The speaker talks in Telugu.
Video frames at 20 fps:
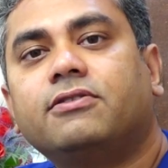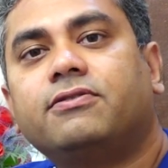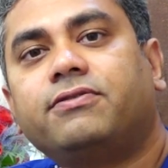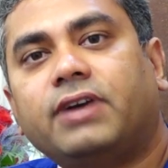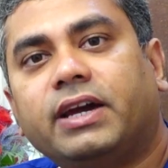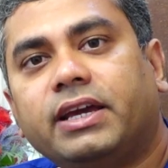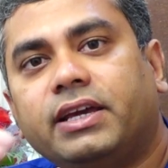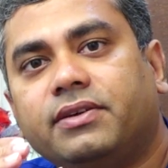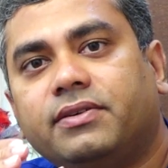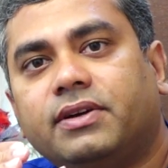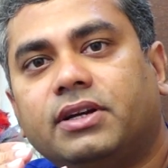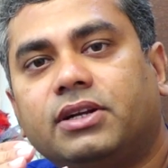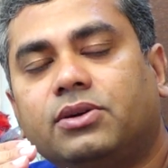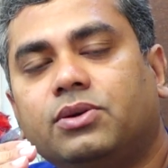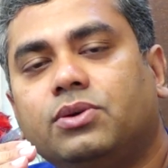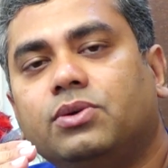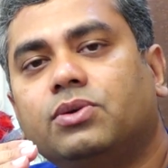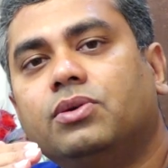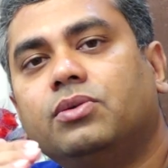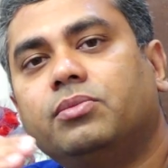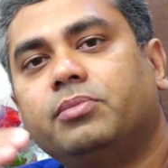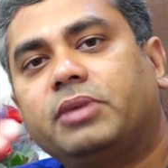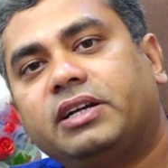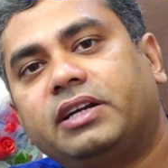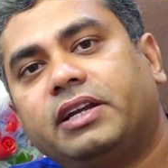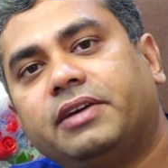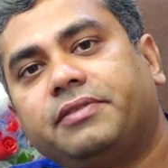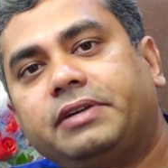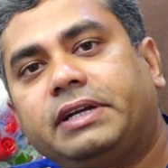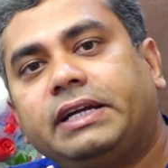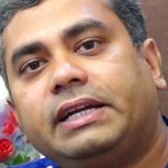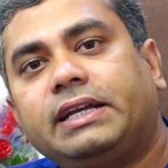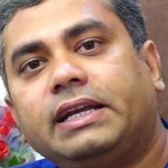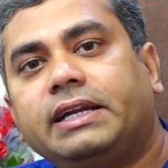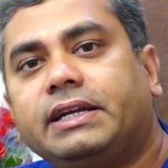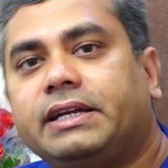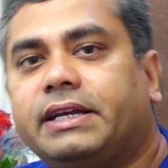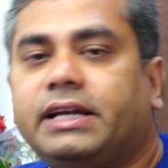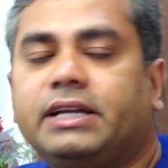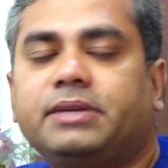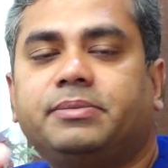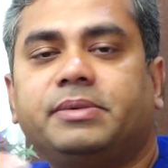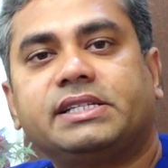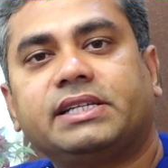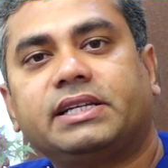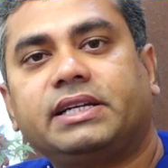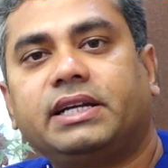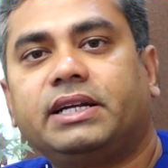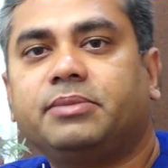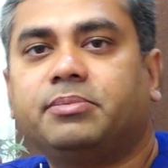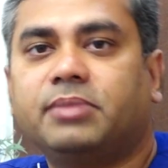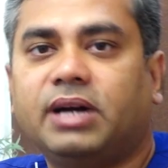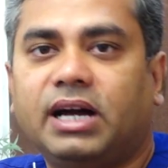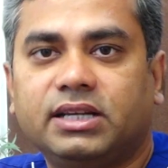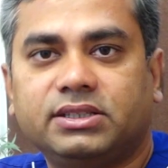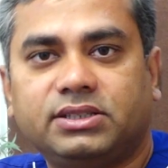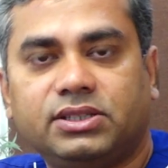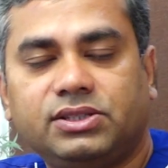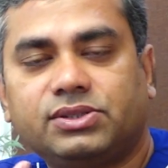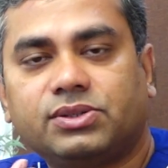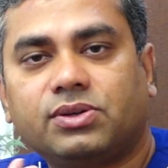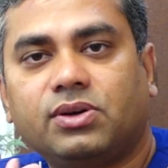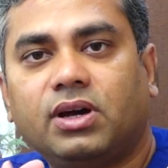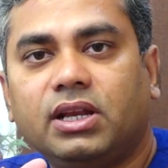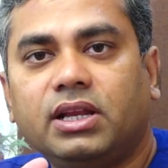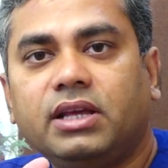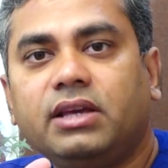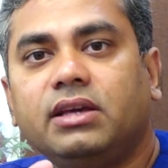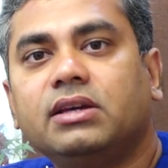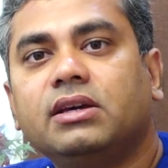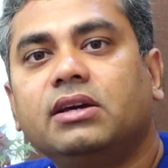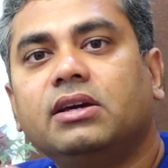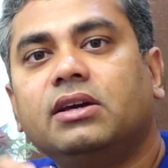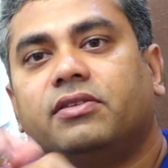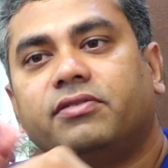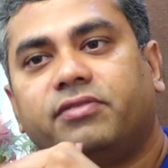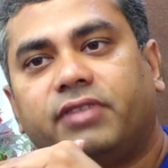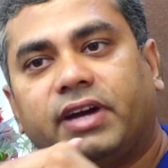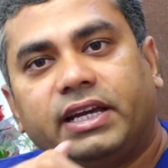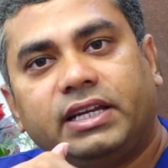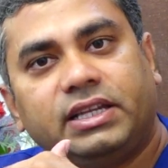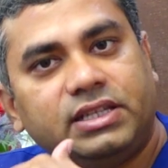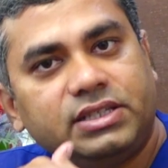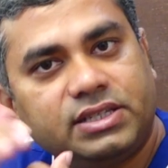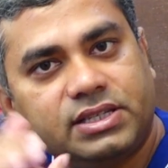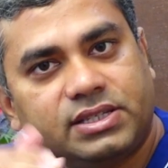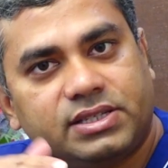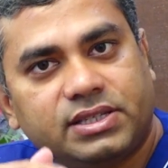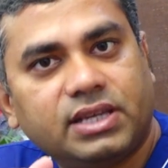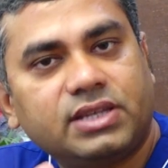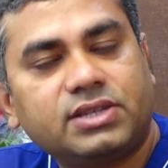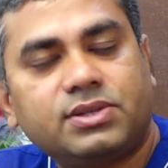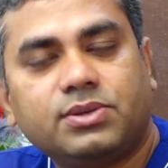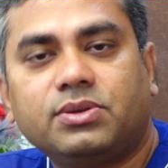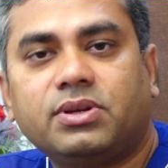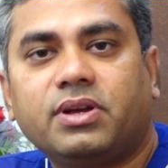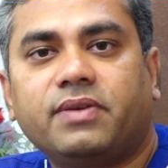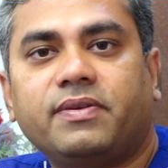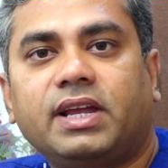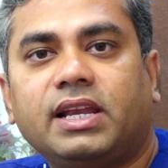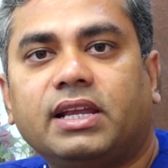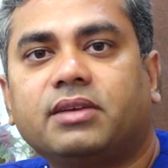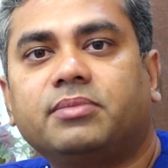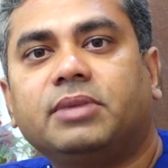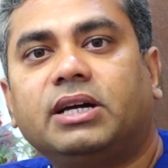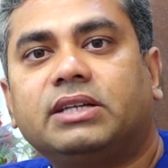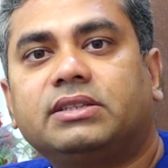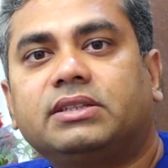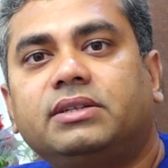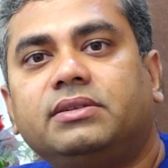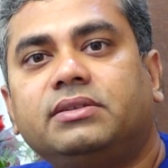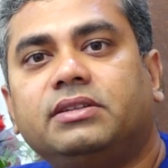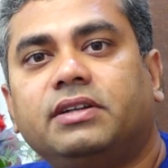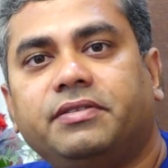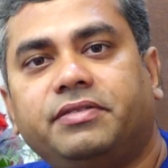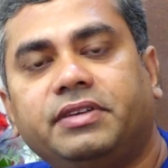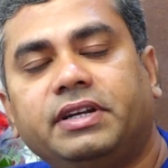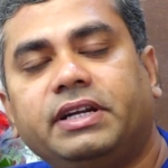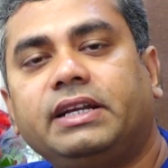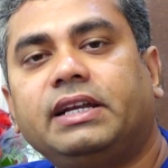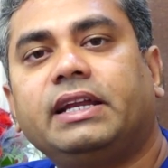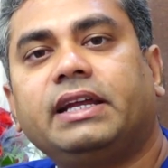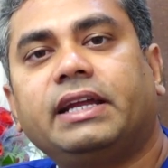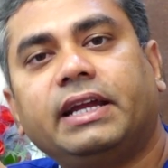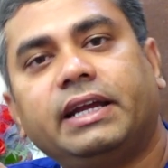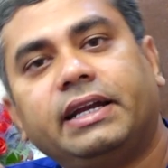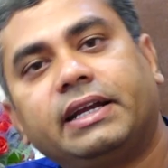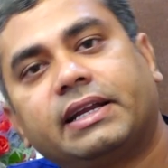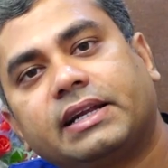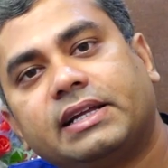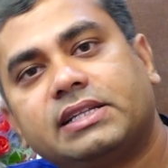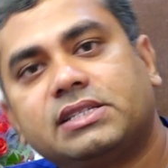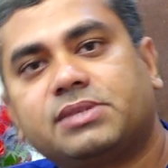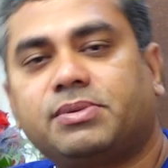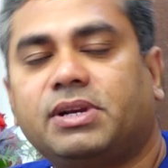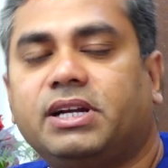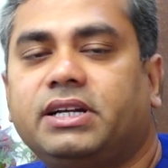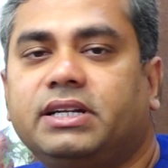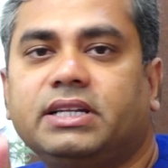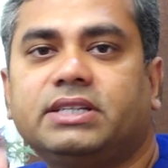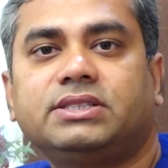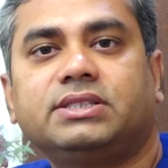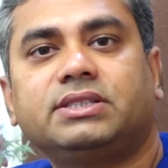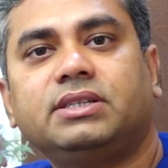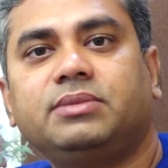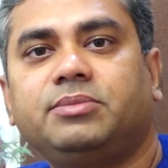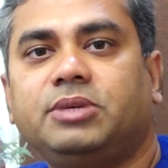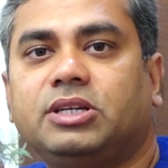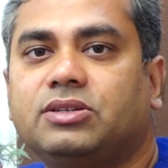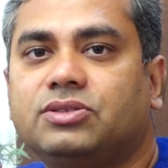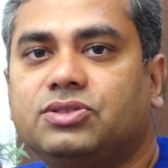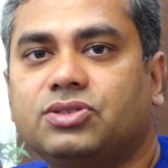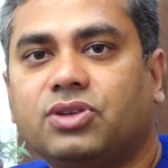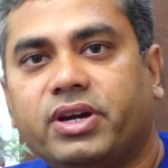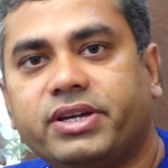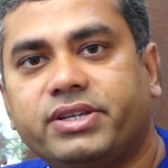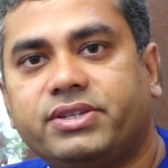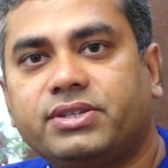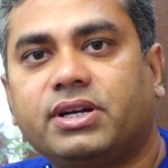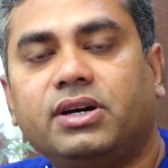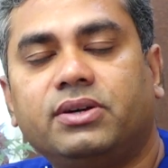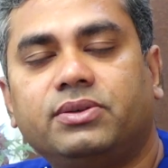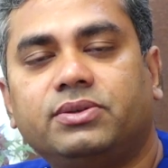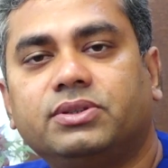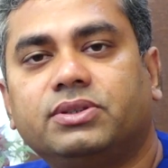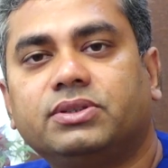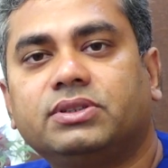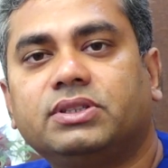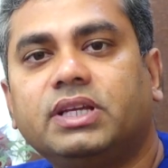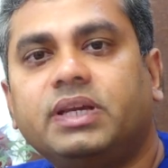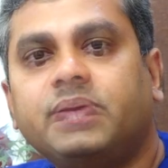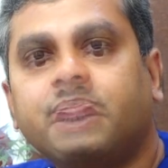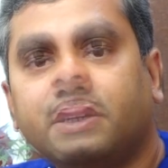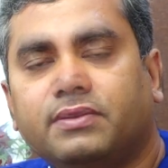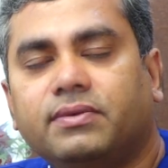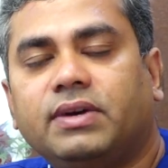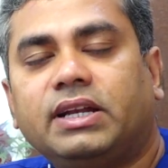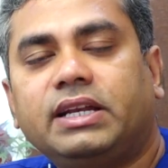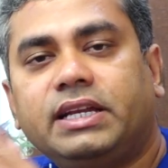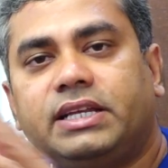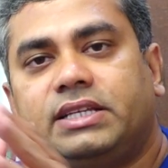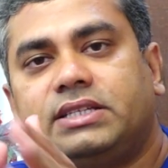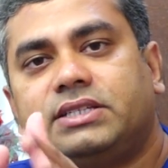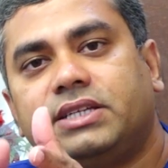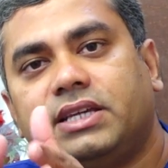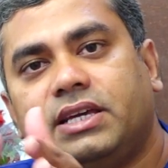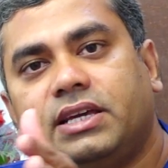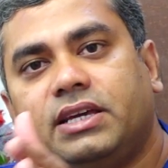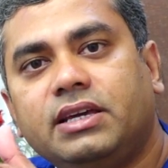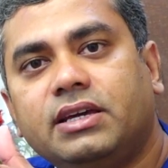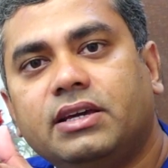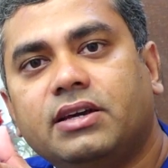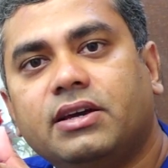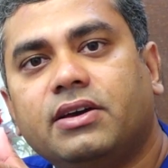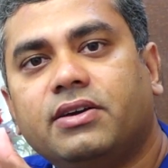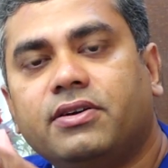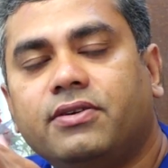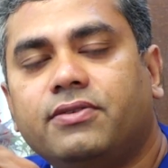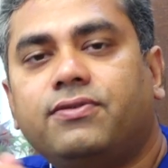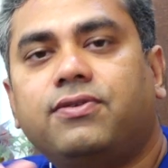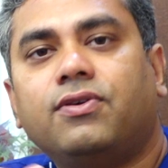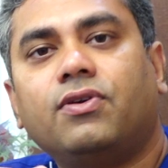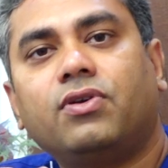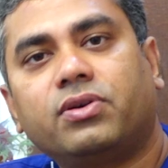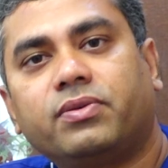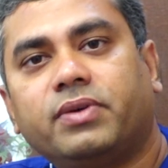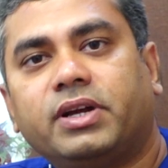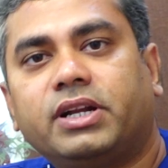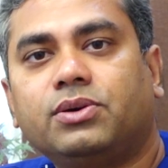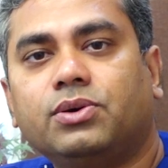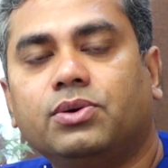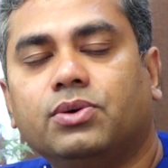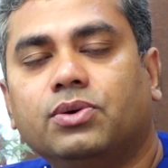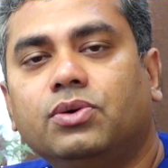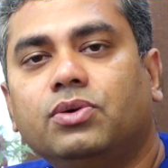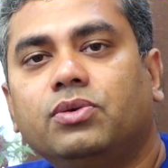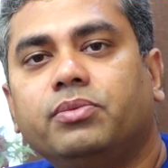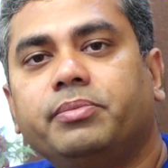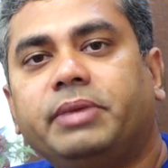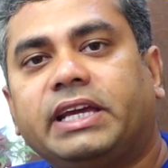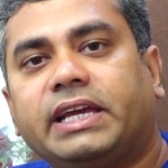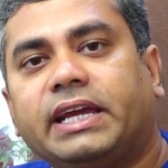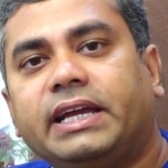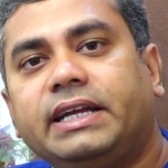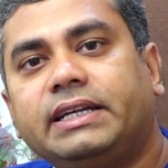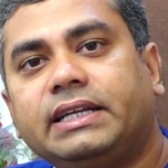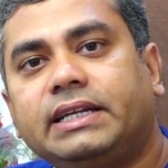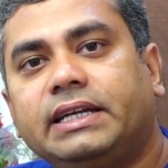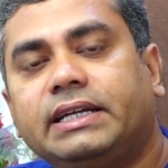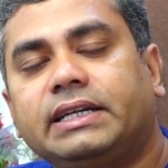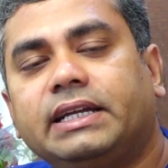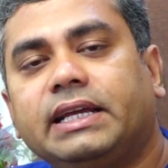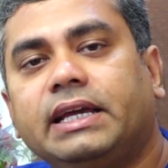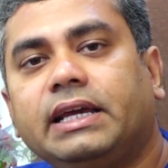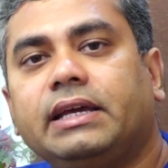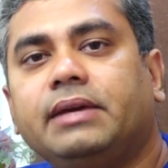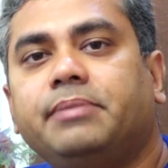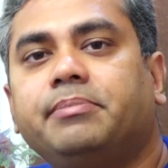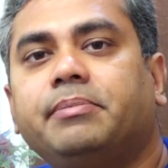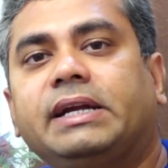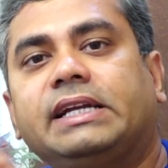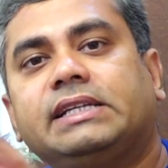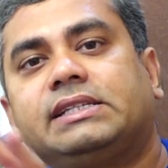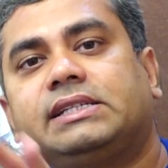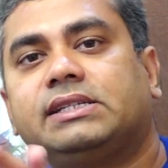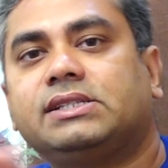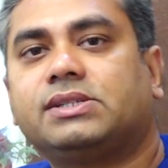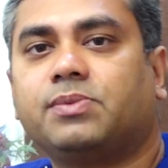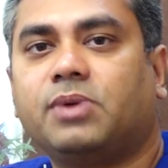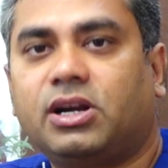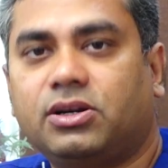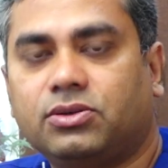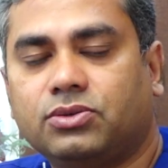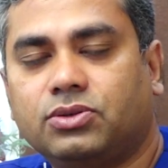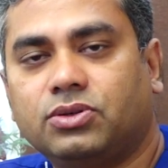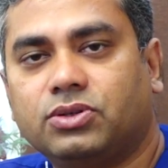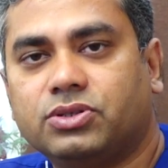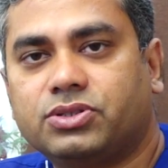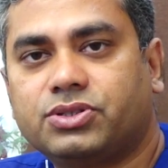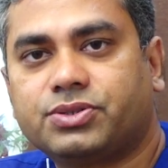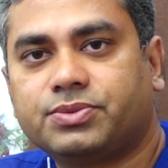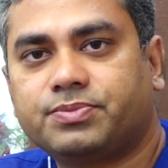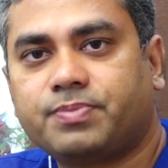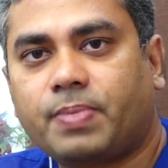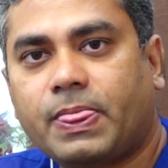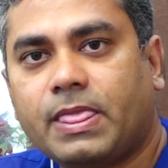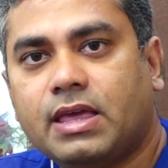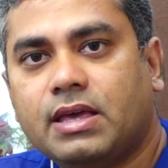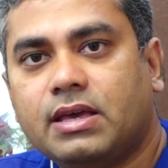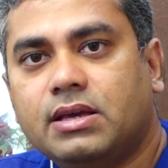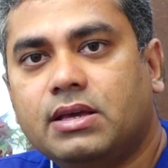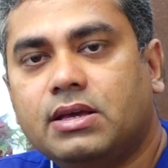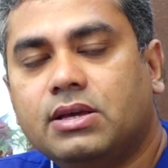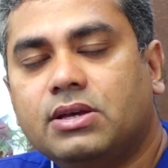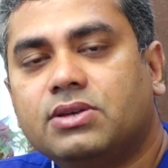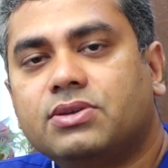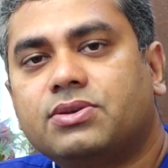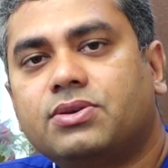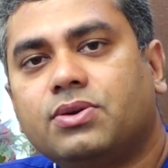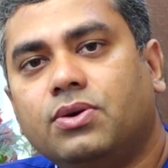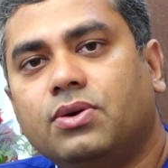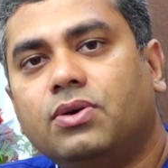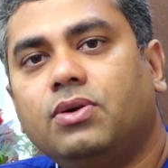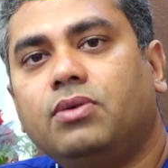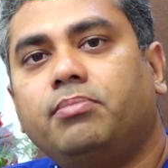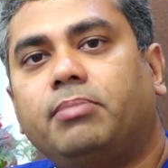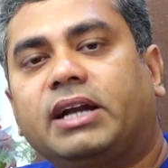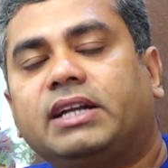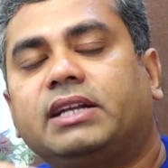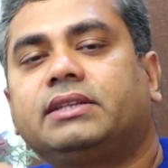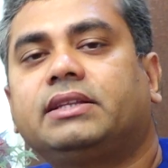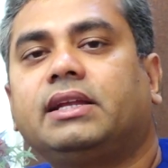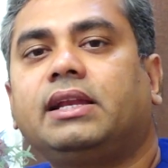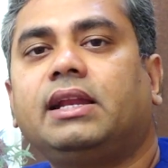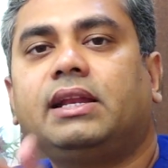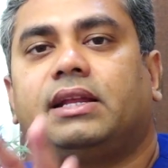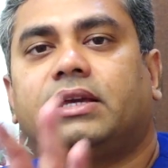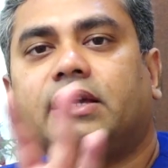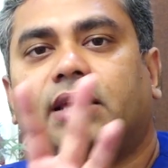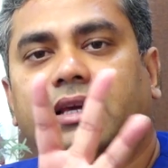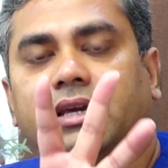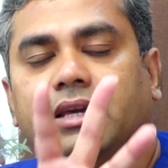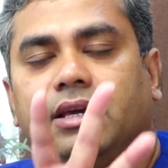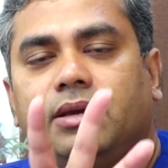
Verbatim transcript: ఫైవ్ వరకు మనం డెఫినెట్లీ ట్రీట్మెంట్స్ అనేవి బాగా తీసుకోవాలి ఫైవ్ నుంచి సిక్స్ ఉన్న వాళ్ళకి మాత్రం డెఫినెట్లీ హెయిర్ ట్రాన్స్ప్లాంటేషనే మీకు చాయిస్గా ఉంటుంది వన్ నుంచి ఫోర్ వరకు మీకు ఏంటనంటే మెడిసిన్స్ వాడుకోవచ్చు సో బట్టతలలకి